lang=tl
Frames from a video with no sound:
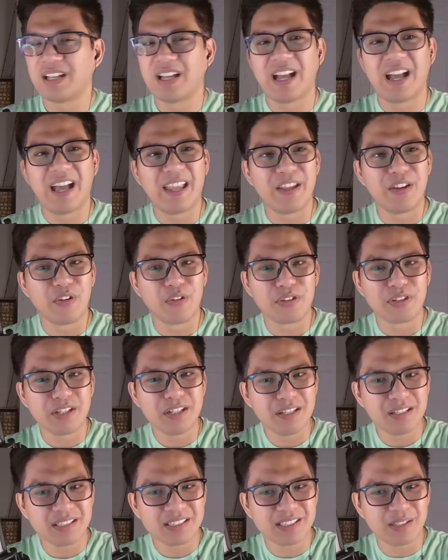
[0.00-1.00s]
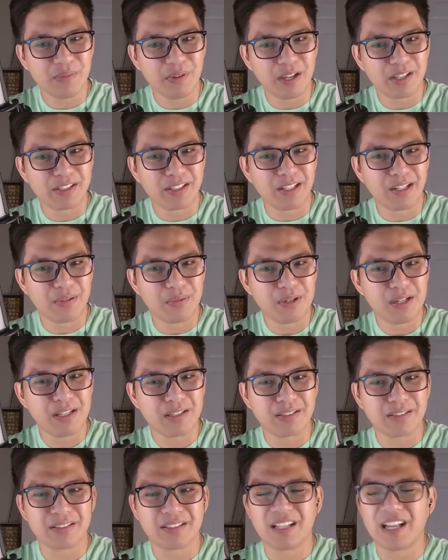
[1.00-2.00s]
Ayaw niya sa mga
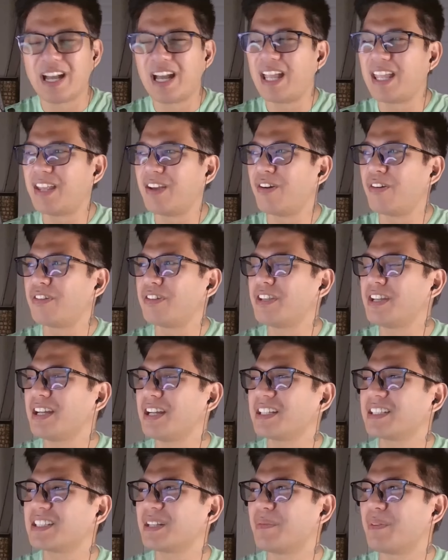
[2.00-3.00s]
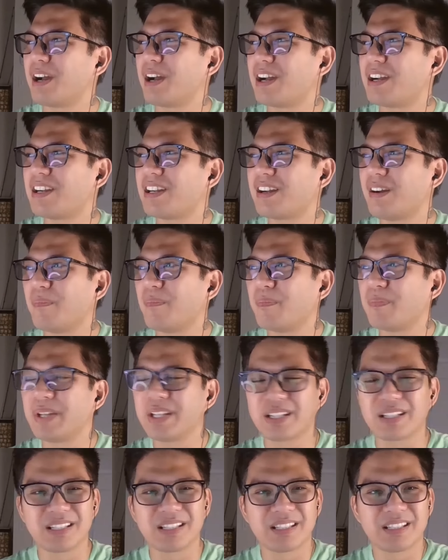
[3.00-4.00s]
dilawan. Ayaw niya sa mga
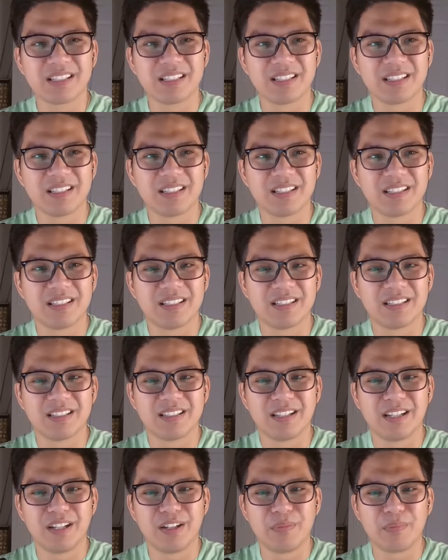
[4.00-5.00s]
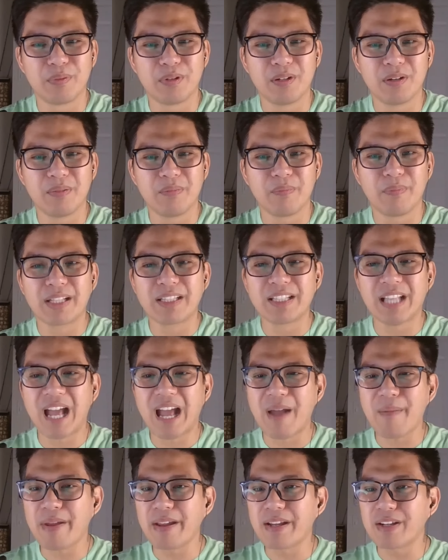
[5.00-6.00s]
kakamping. Ano po?
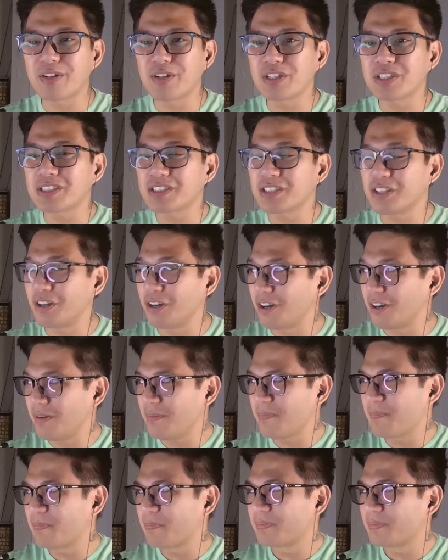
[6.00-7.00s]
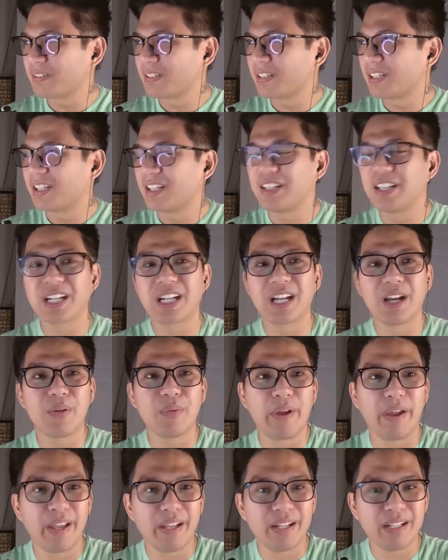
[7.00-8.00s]
Madaming gusto na
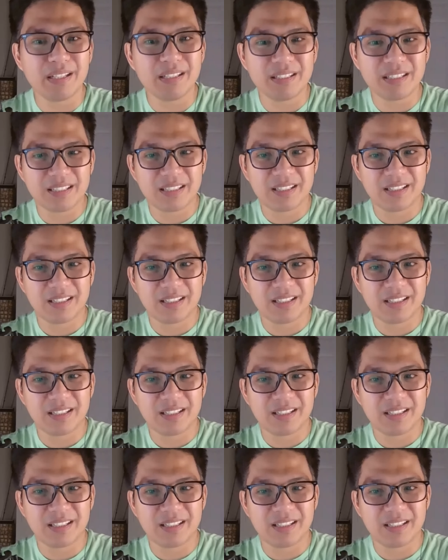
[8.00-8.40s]
gawin